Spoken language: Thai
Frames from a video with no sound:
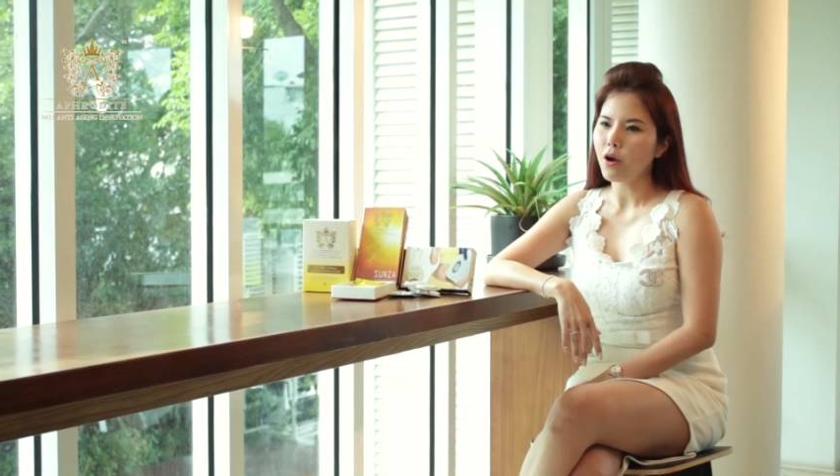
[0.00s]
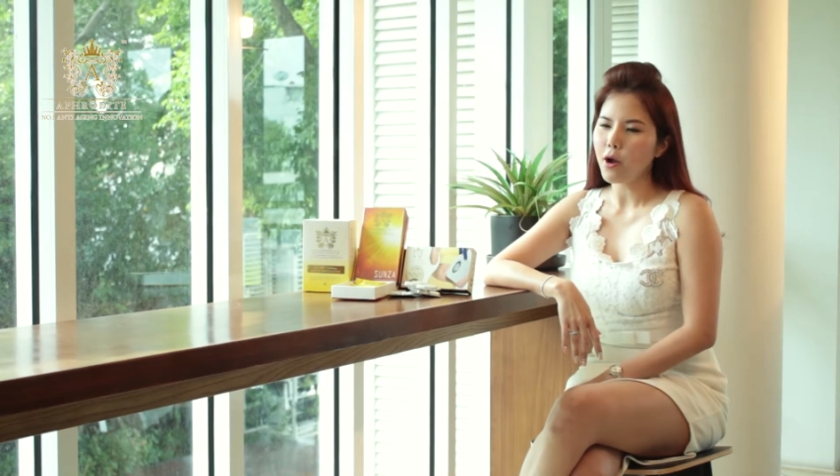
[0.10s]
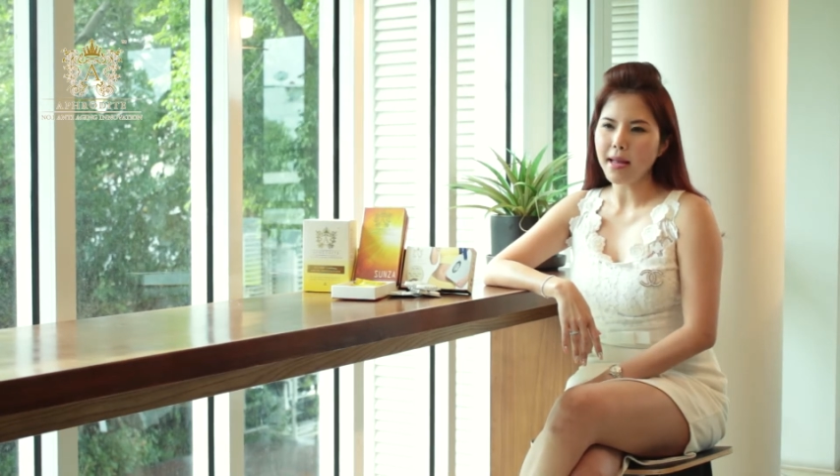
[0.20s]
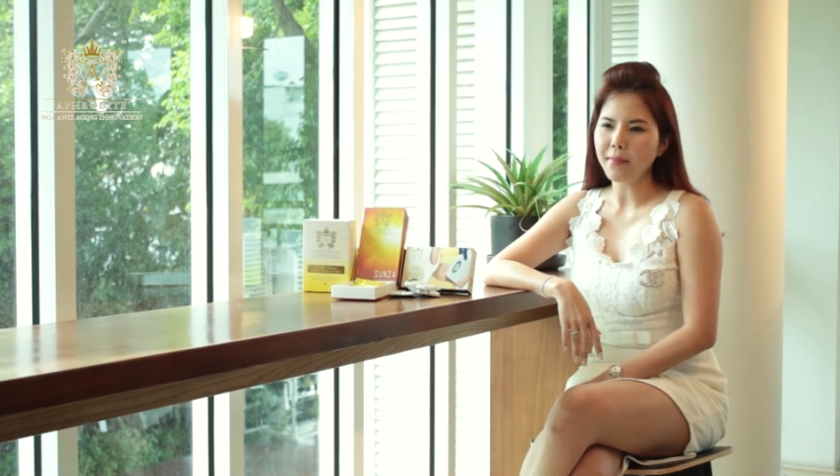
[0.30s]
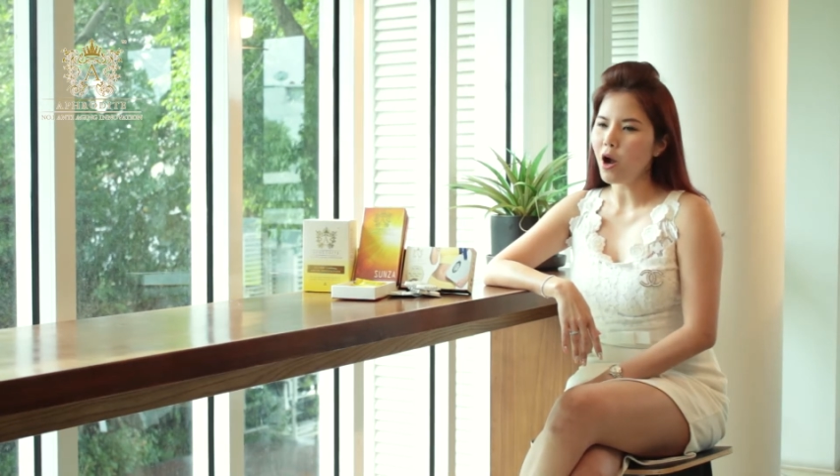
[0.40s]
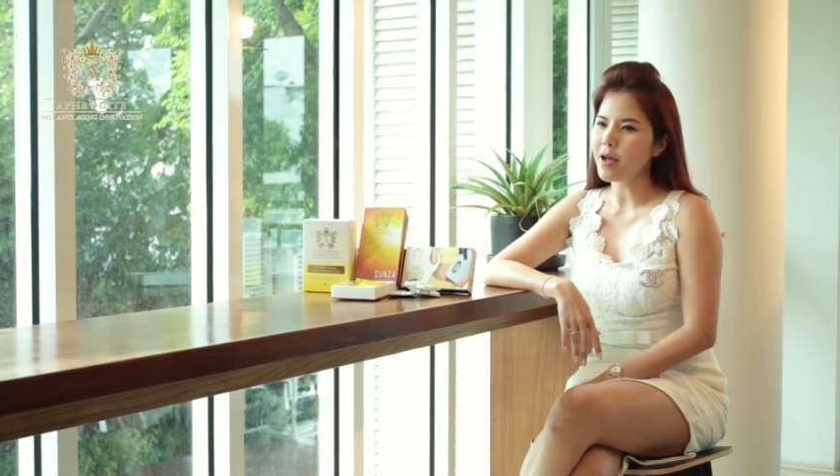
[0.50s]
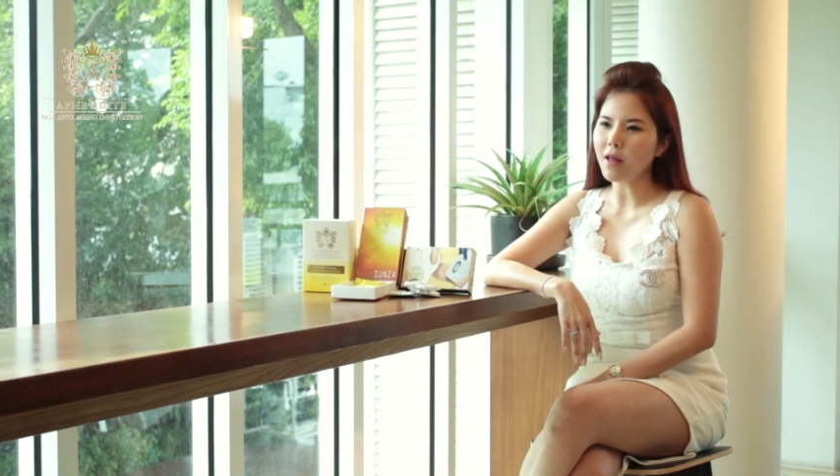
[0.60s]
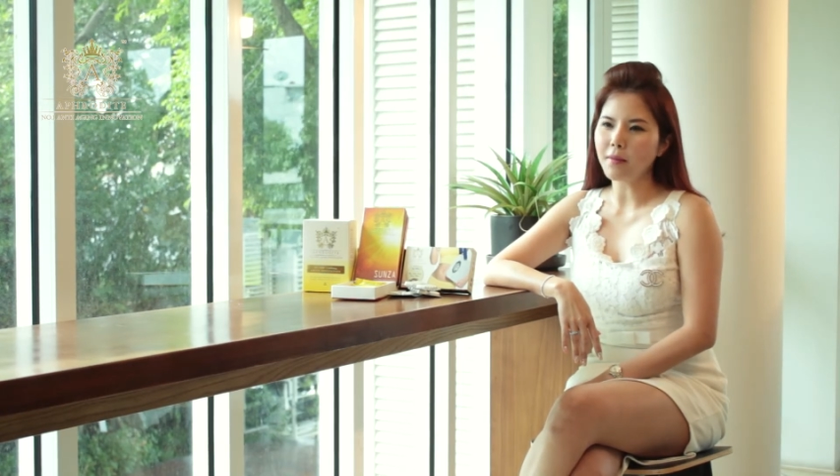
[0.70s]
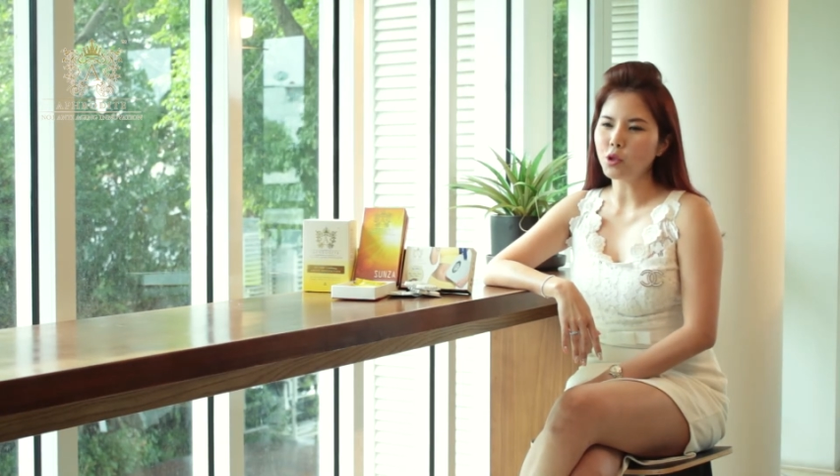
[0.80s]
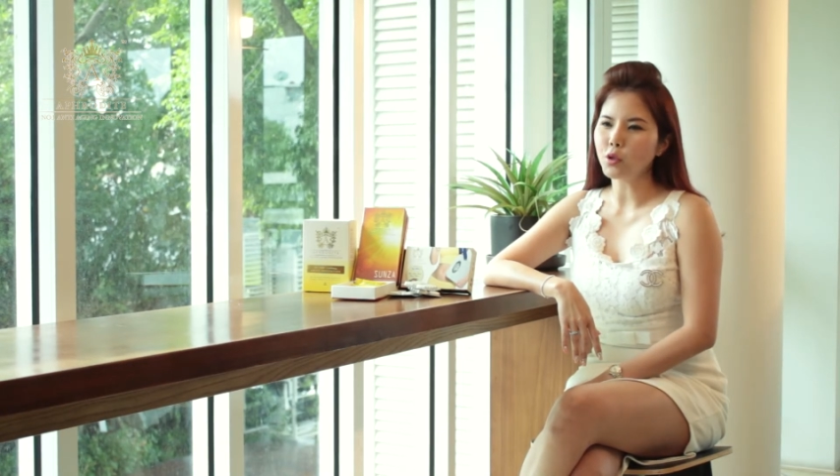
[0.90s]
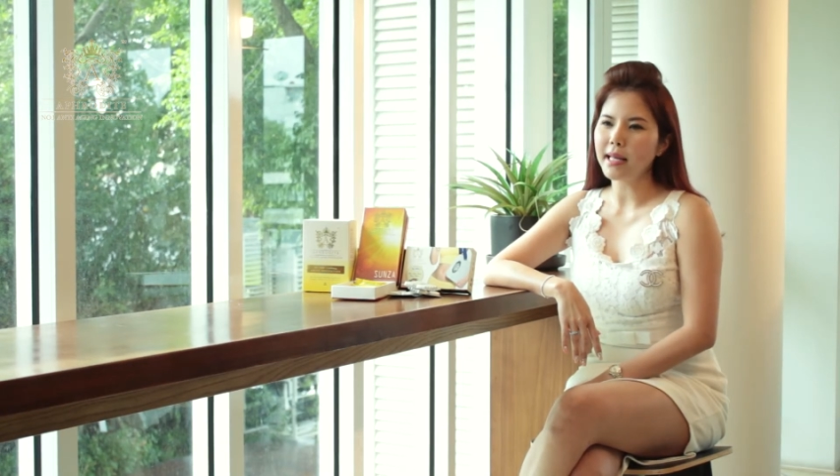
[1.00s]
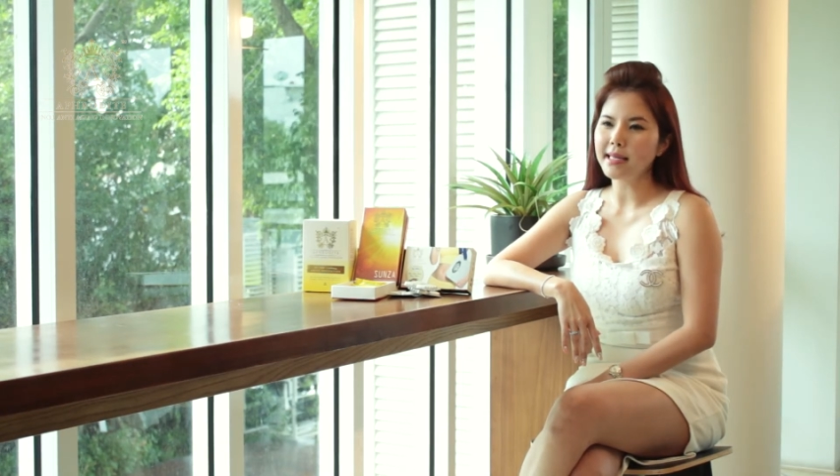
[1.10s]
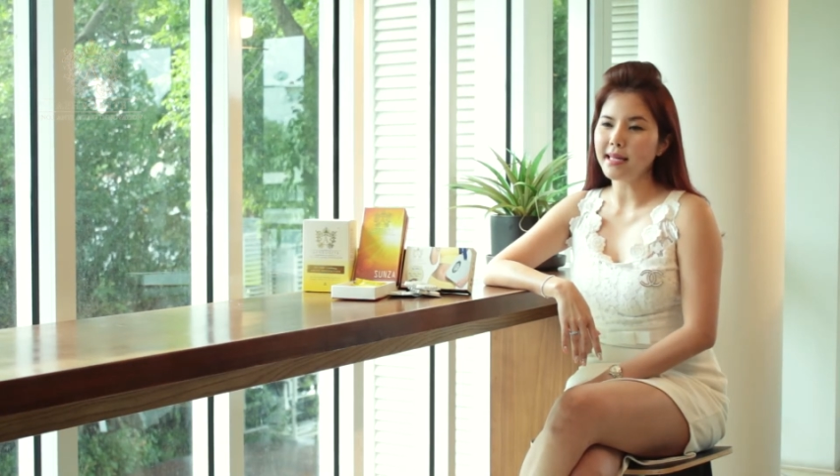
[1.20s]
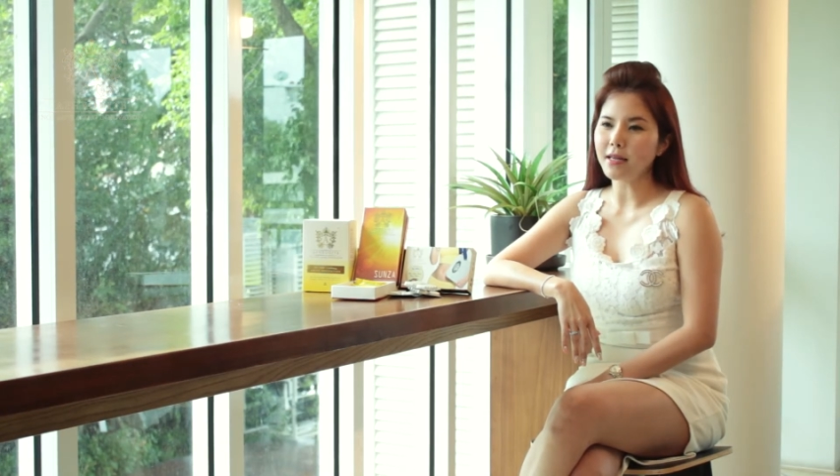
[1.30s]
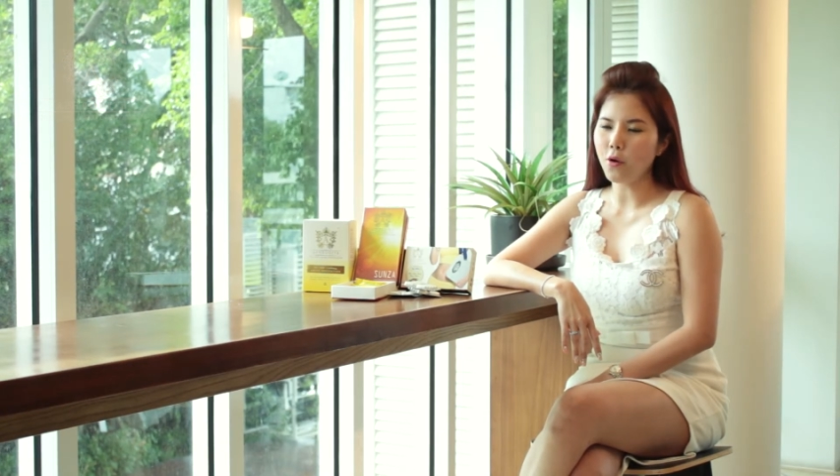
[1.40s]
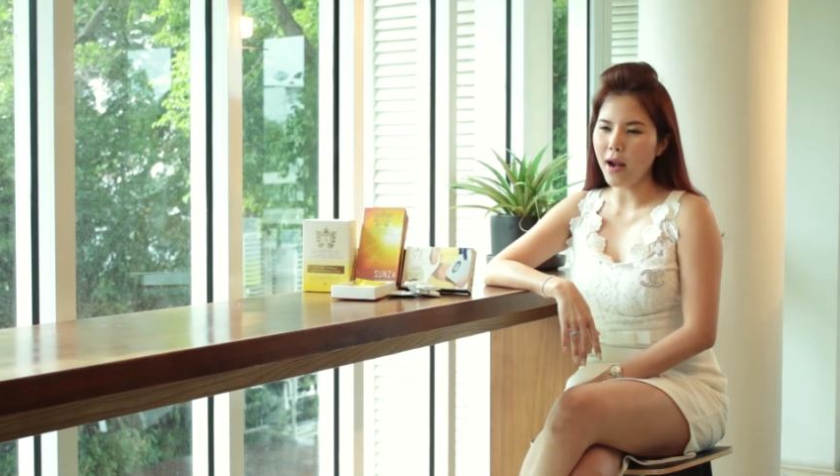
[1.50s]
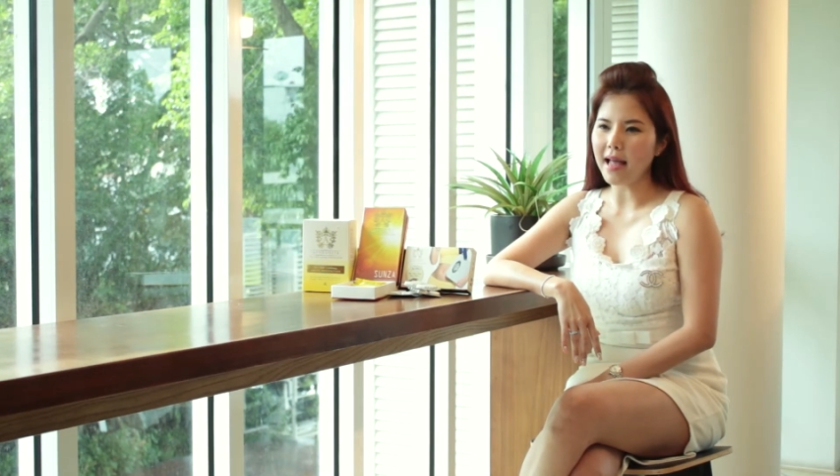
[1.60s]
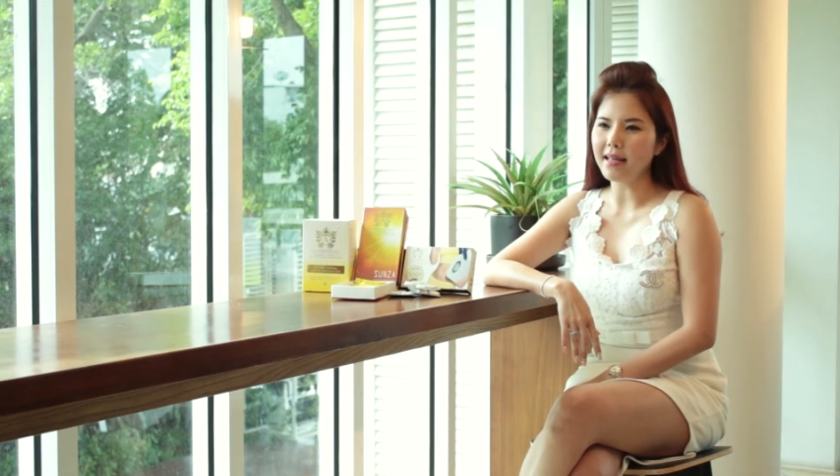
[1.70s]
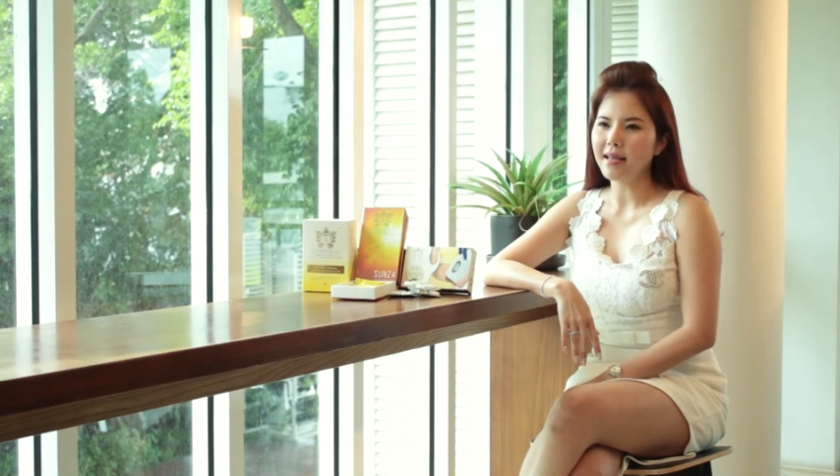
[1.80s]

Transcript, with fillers: ก็ยังไม่ค่อยตอบโจทย์ตัวเอง สักเท่าไหร่